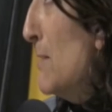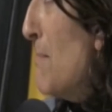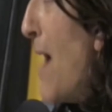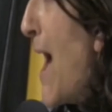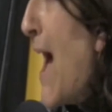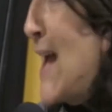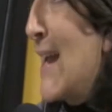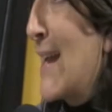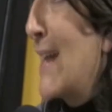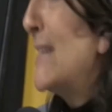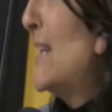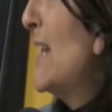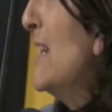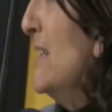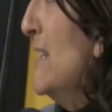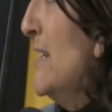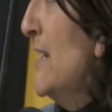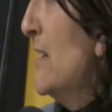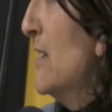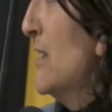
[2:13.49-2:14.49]
ma anche
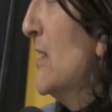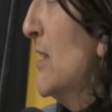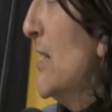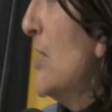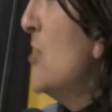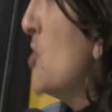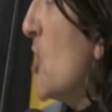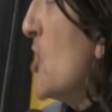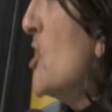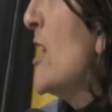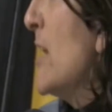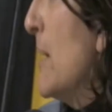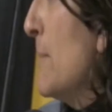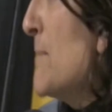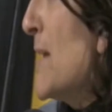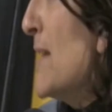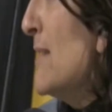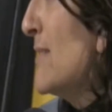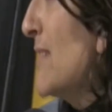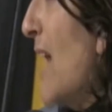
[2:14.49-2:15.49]
degli eh, ingegneri
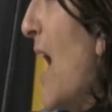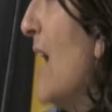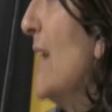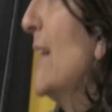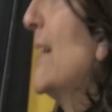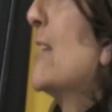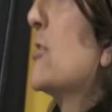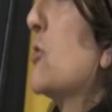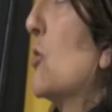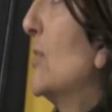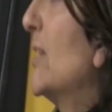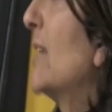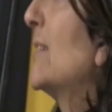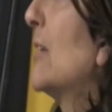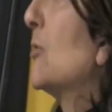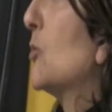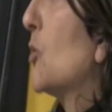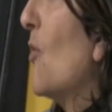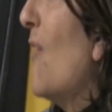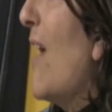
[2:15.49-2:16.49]
ambientali che sono
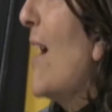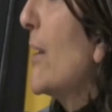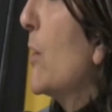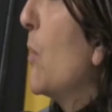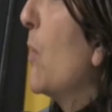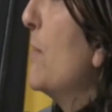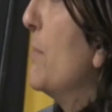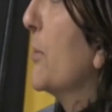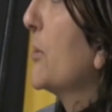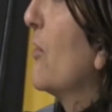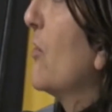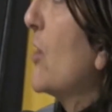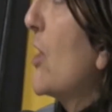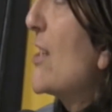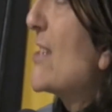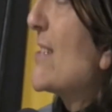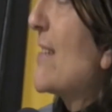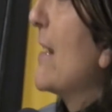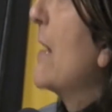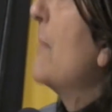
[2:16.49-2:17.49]
andati a trovare quali
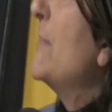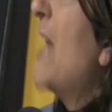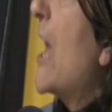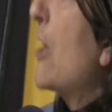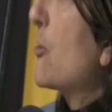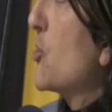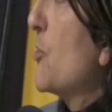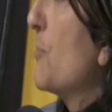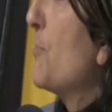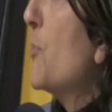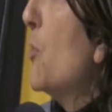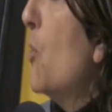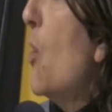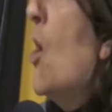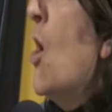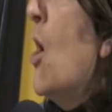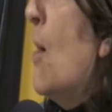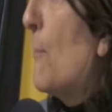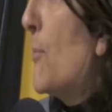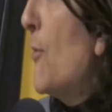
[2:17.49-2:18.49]
potevano essere le minacce più,
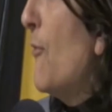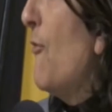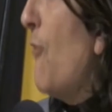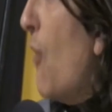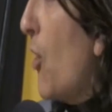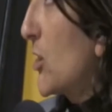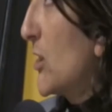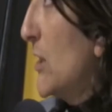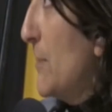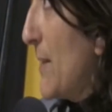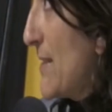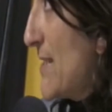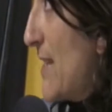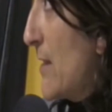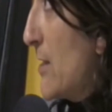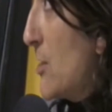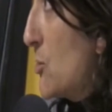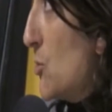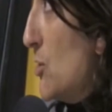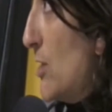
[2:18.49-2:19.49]
più forti
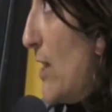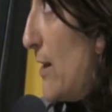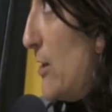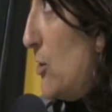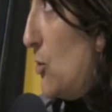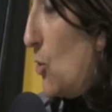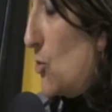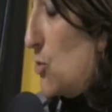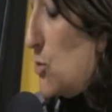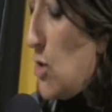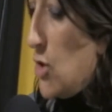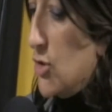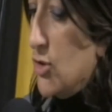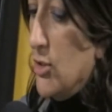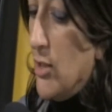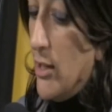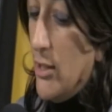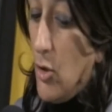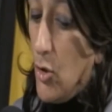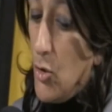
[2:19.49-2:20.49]
presenti sui, sui
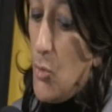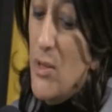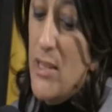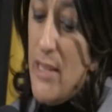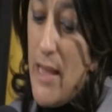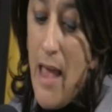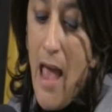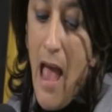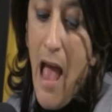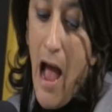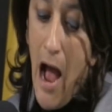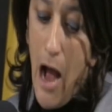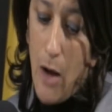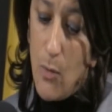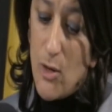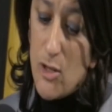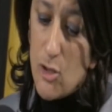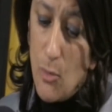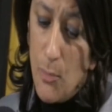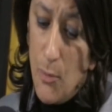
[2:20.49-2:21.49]
nostri territori. Quindi
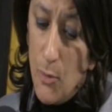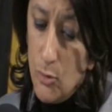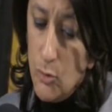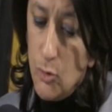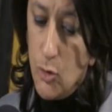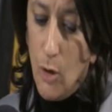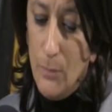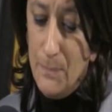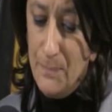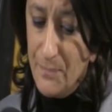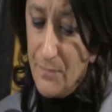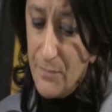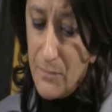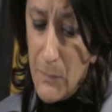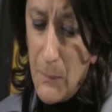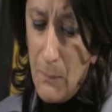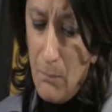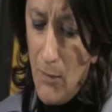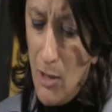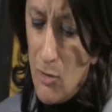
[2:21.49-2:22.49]
a questo
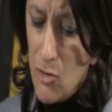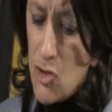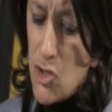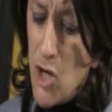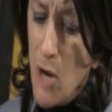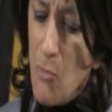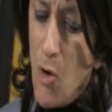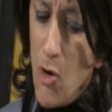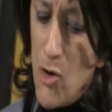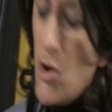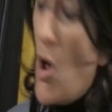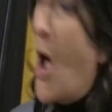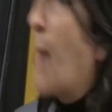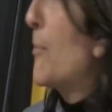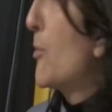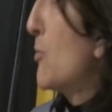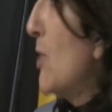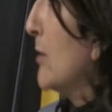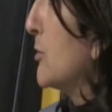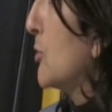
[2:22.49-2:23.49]
punto Diciamo, io
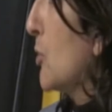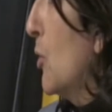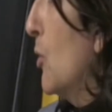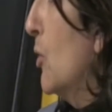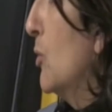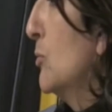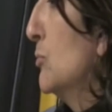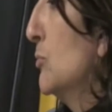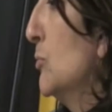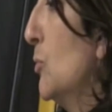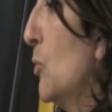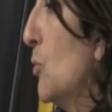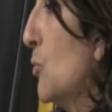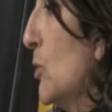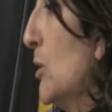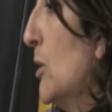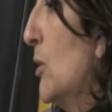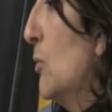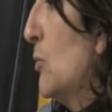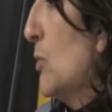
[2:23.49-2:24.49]
apro un, altro,
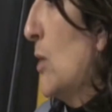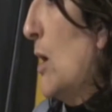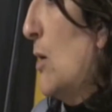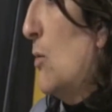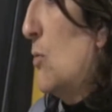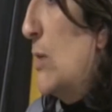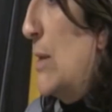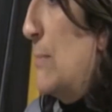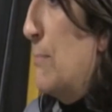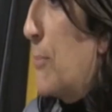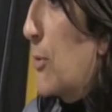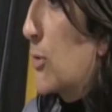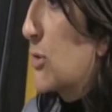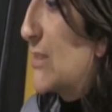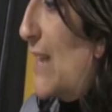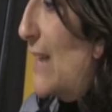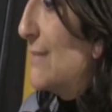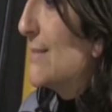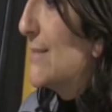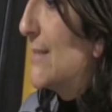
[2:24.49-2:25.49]
un, un, un
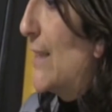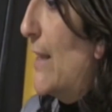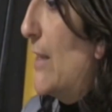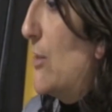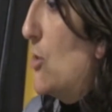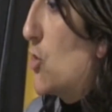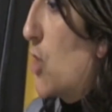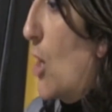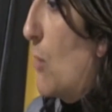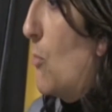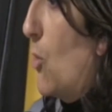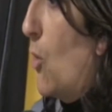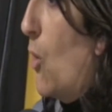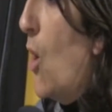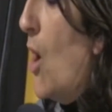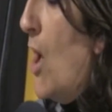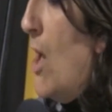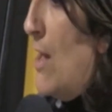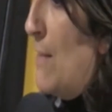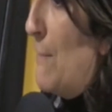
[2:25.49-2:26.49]
importante
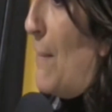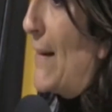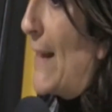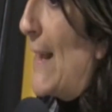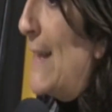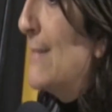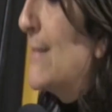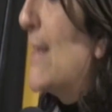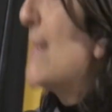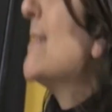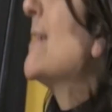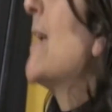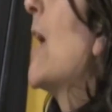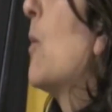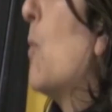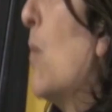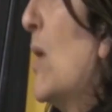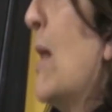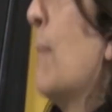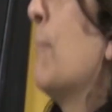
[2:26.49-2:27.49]
diciamo, parentesi
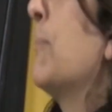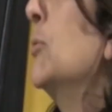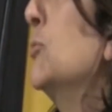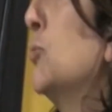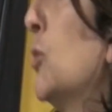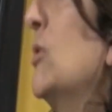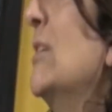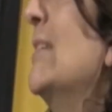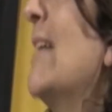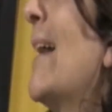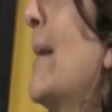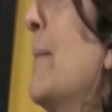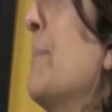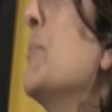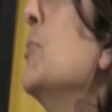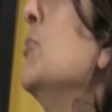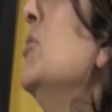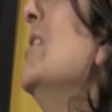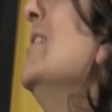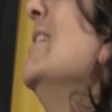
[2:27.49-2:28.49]
che è quella appunto di dare
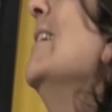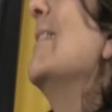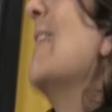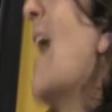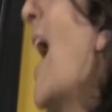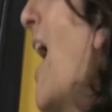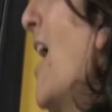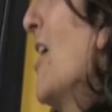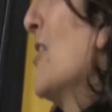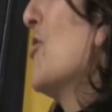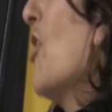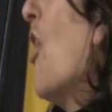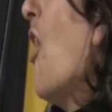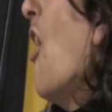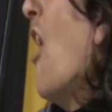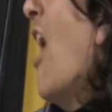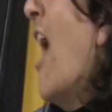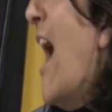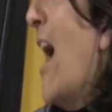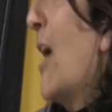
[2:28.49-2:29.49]
più dignità
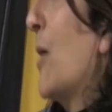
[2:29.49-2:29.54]
no?